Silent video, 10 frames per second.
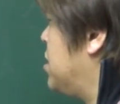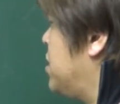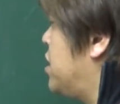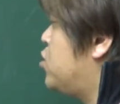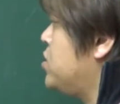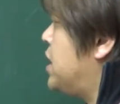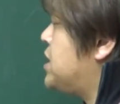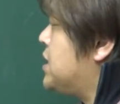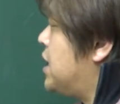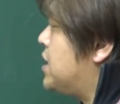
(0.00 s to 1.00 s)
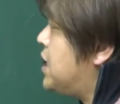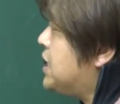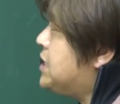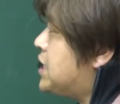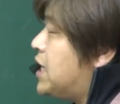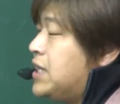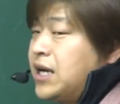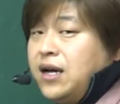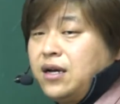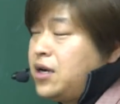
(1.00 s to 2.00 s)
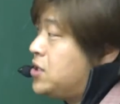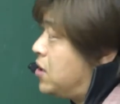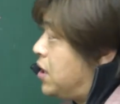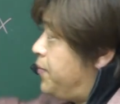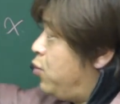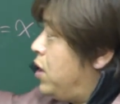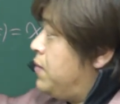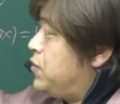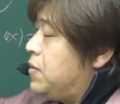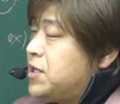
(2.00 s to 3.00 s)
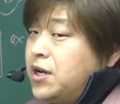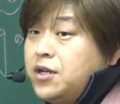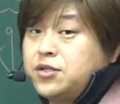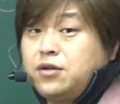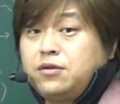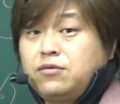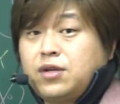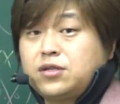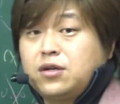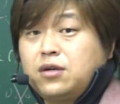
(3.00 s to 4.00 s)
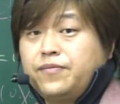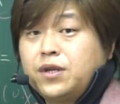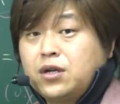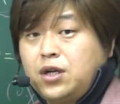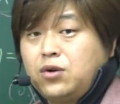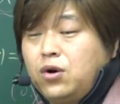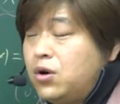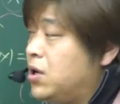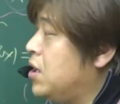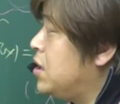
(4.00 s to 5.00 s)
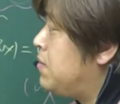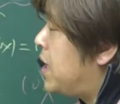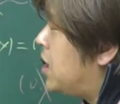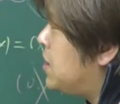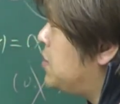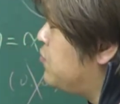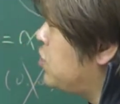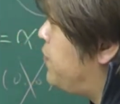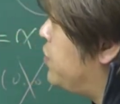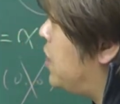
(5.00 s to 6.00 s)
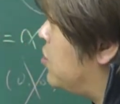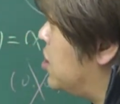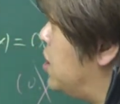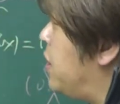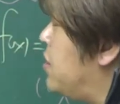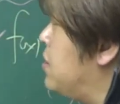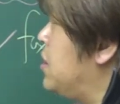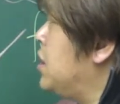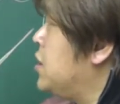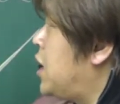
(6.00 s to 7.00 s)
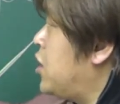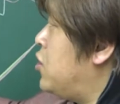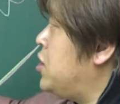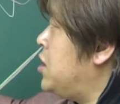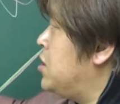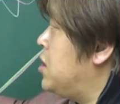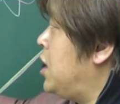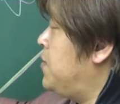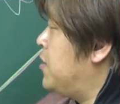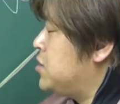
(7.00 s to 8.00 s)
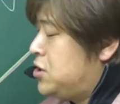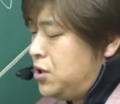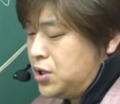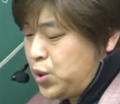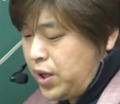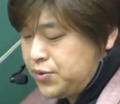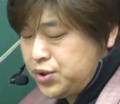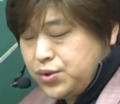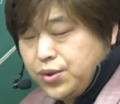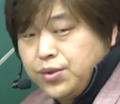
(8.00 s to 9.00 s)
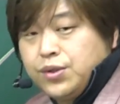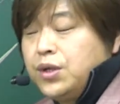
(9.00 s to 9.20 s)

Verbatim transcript: 얘는 존재하지 않잖아 딱 이 차이야 그래서 이렇게 포함됩니다 알겠어요? 됐어 그리고 말하자면 이제 문제 풀 때는 어떻게 해야 돼요? 당연히 1번은요 연속 함수고